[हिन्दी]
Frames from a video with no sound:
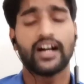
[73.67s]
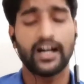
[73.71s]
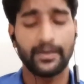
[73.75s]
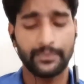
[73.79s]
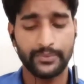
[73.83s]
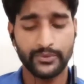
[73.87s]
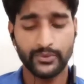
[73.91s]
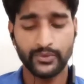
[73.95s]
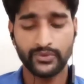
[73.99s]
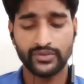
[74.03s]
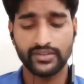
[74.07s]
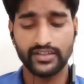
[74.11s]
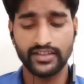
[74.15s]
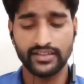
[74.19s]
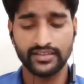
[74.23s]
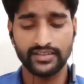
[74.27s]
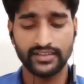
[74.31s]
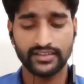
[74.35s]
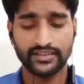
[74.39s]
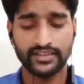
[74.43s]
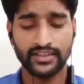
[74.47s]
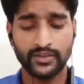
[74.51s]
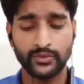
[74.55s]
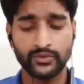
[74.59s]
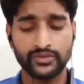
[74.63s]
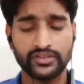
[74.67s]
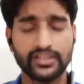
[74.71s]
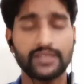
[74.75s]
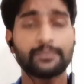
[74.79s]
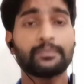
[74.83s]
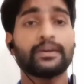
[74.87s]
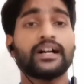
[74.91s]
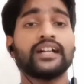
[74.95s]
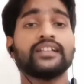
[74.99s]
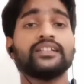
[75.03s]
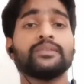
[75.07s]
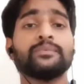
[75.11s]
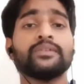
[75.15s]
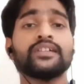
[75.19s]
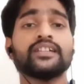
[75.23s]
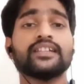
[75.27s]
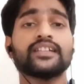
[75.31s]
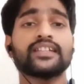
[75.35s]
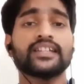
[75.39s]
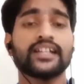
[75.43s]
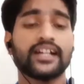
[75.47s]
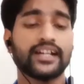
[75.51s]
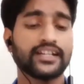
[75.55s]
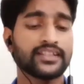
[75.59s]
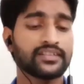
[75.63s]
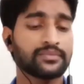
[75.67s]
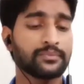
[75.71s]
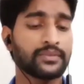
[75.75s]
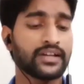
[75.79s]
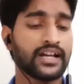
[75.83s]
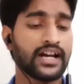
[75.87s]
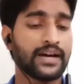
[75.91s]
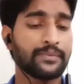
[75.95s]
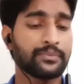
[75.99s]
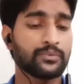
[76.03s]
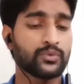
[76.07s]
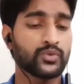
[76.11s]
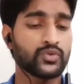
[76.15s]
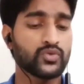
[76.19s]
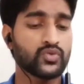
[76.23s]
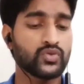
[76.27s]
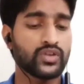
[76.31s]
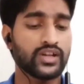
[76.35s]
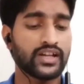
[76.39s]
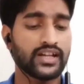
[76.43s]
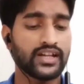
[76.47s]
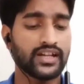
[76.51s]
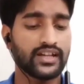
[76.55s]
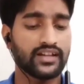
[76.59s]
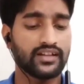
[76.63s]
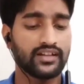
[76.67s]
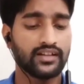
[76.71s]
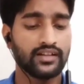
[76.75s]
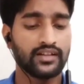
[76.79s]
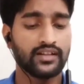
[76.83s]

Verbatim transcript: आप यूज़ कर सकते हैं उसके बाद भी क्या इसमें आपको जो है